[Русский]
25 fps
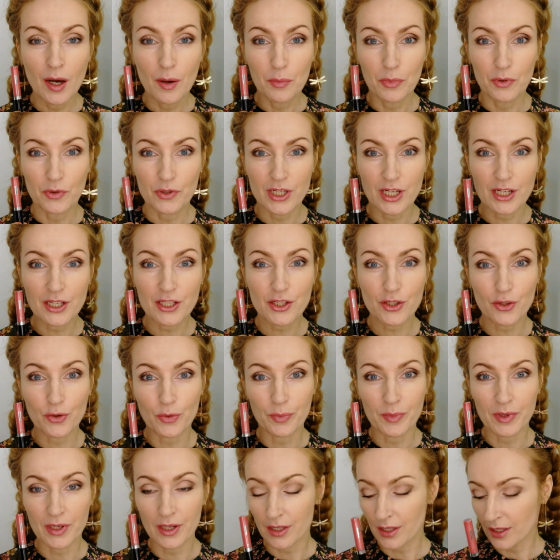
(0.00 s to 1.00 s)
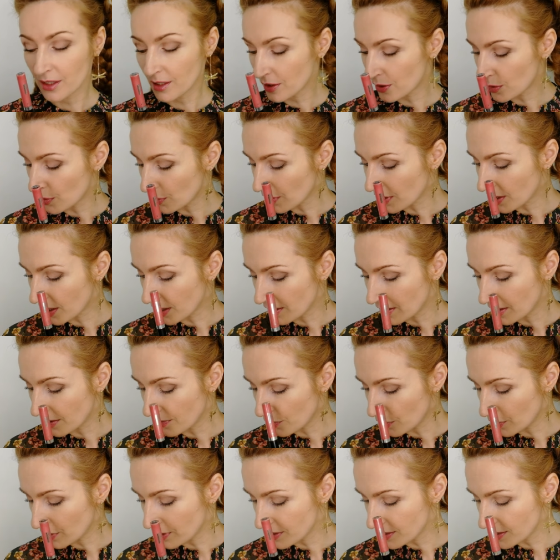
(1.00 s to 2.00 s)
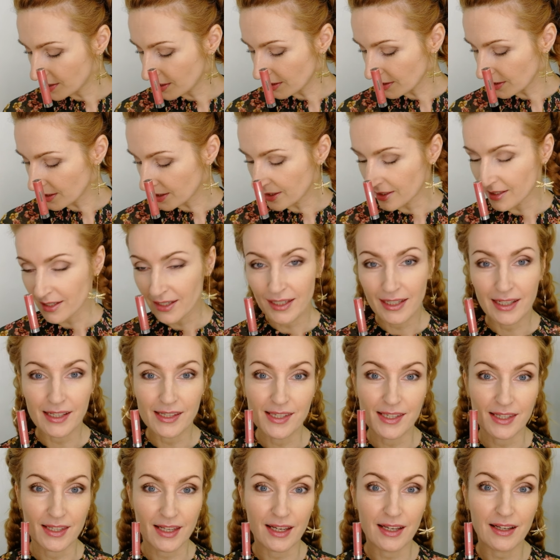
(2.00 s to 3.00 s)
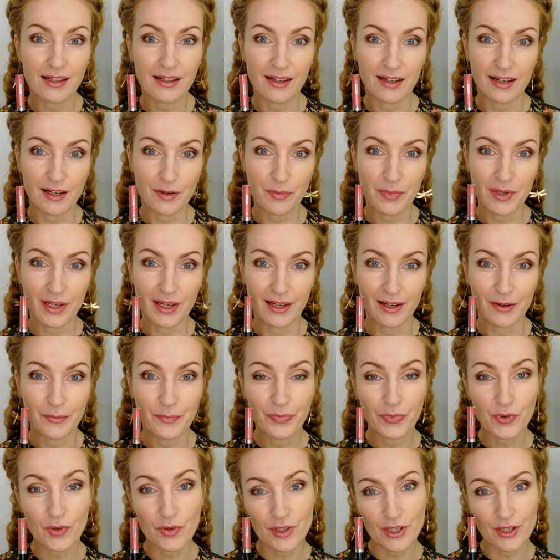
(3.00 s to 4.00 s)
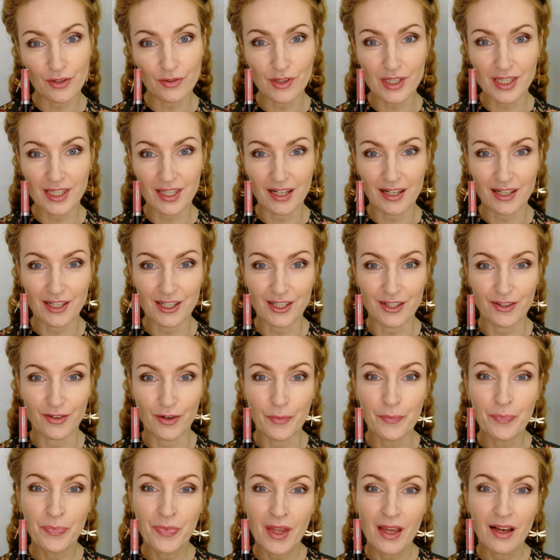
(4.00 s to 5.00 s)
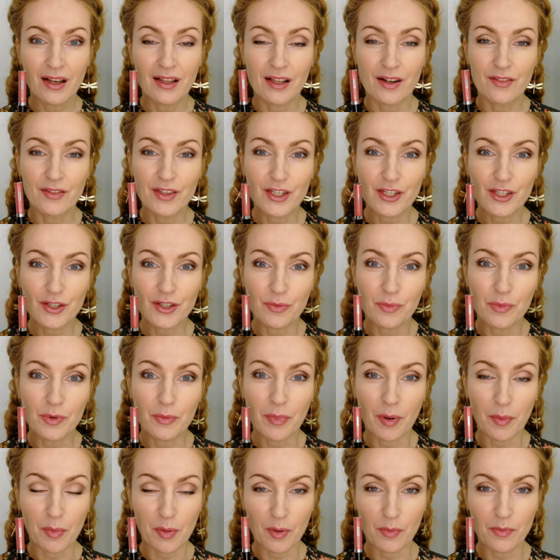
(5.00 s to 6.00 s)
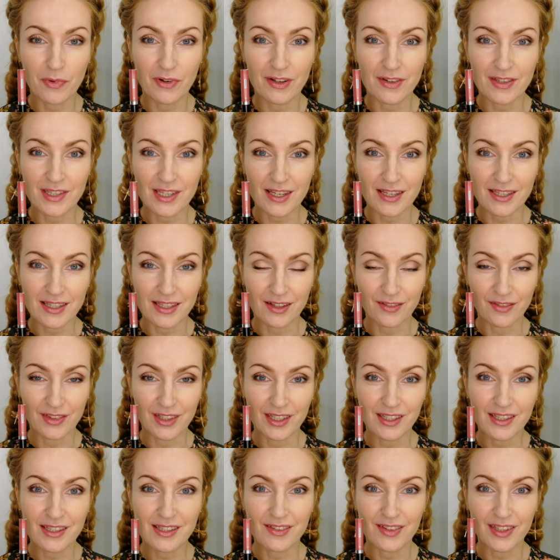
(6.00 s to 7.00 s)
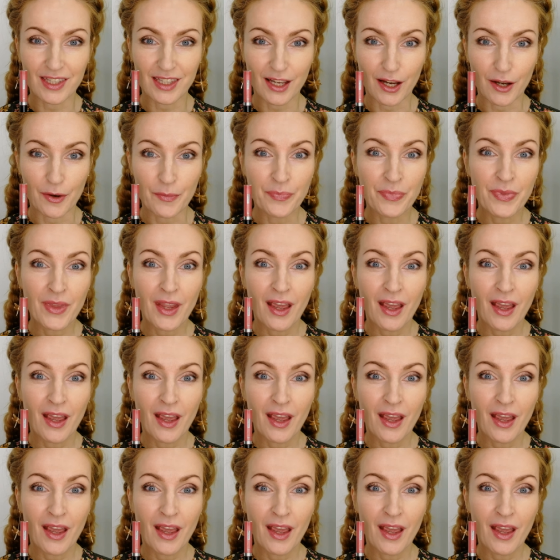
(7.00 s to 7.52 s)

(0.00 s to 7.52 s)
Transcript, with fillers: получается что у меня нет только одного оттенка ледяная карамель ну ничего страшного главное что мы попробовали все основные цвета